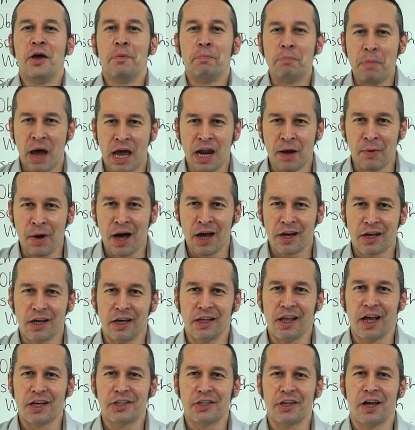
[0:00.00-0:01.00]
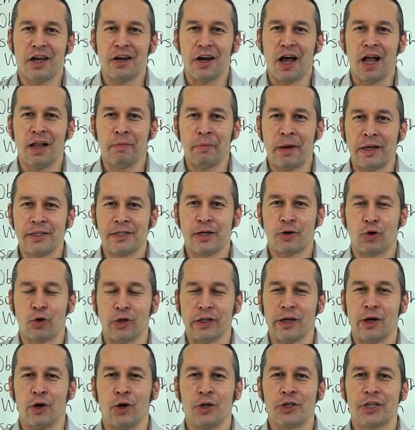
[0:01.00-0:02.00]
Merhaba arkadaşlar, Almanca
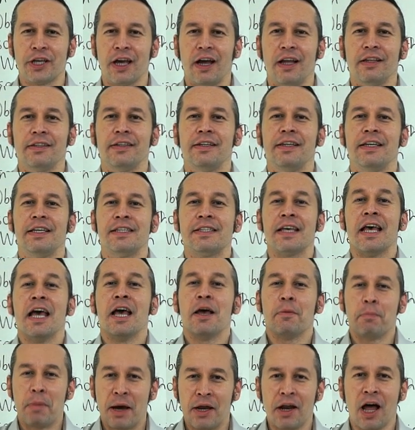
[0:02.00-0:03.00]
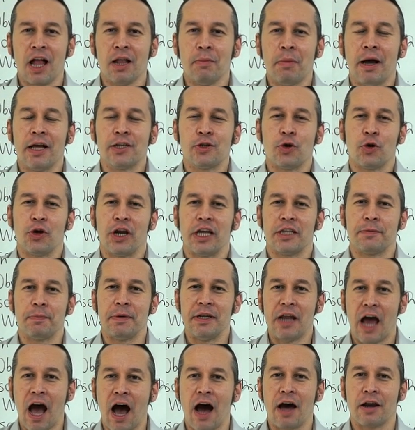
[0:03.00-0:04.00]
Kolay'a hoş geldiniz. Ben Almanca
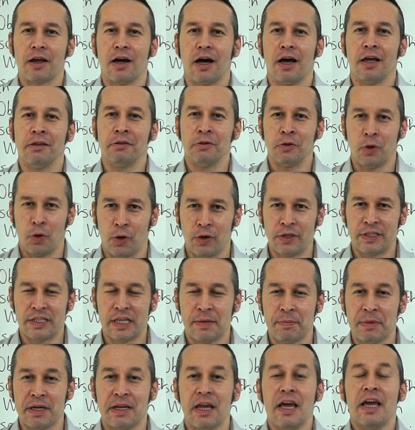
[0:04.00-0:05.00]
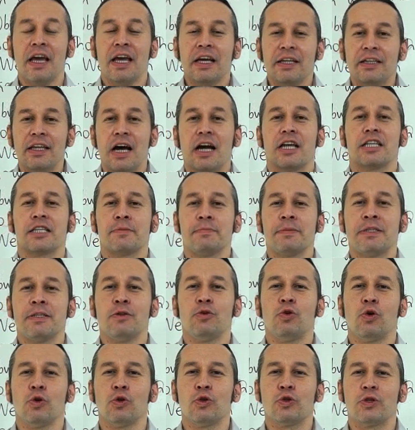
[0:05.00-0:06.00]
öğretmeni Erhan Özdemir.
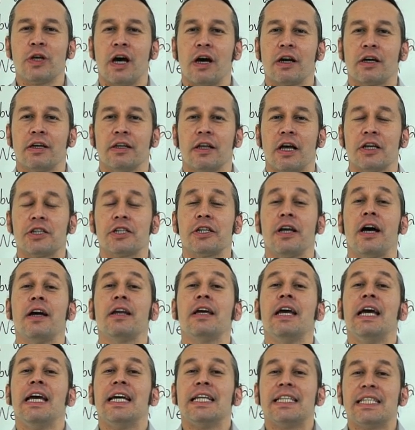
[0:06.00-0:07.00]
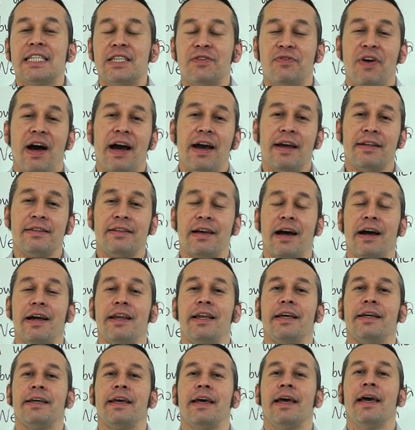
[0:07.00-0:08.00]
Dersimizin konusu arkadaşlar,
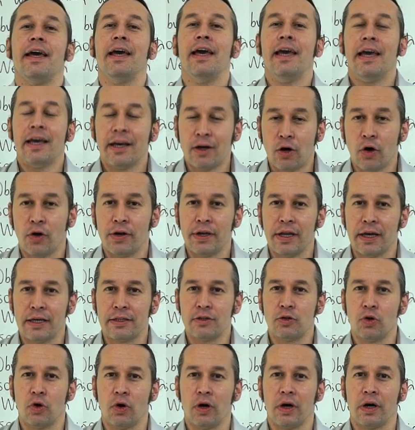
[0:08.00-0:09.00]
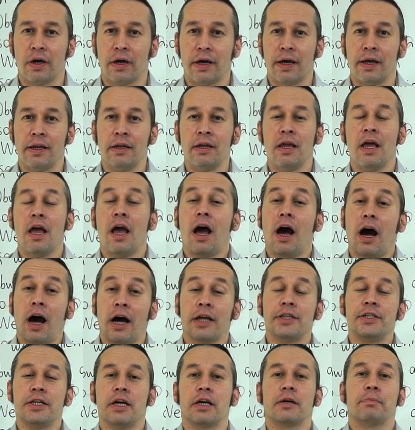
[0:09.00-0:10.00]
zweiteilige Konnektoren.
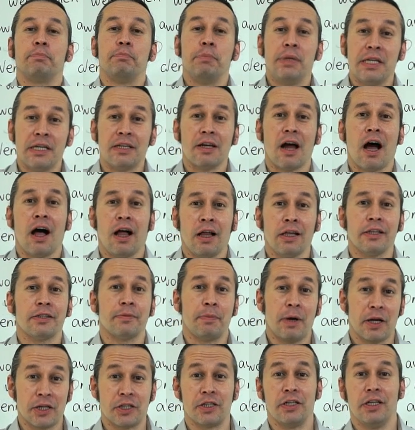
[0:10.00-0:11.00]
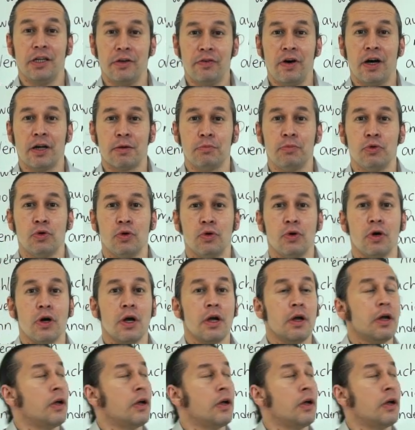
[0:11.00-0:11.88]
Ancak bir alt başlığı var bu